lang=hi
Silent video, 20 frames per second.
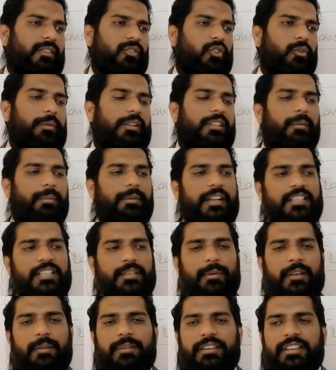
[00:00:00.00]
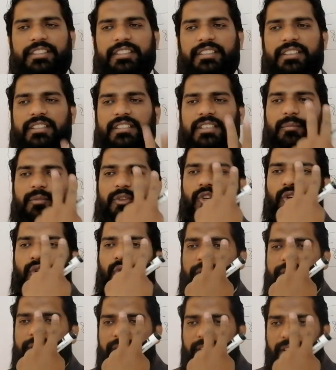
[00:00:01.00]
तो मतलब टेंजिबल भी कितनी किस्म की
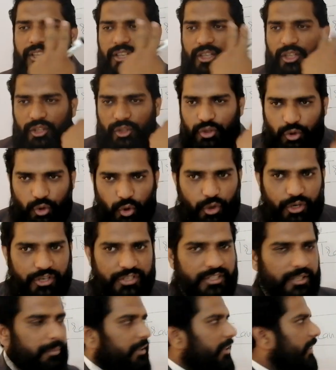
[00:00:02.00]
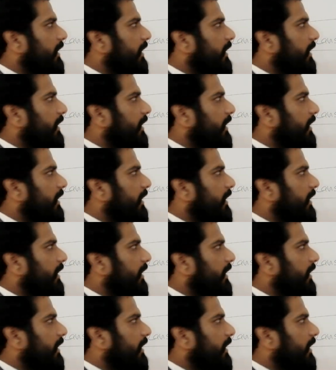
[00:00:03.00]
हो गई दो किस्म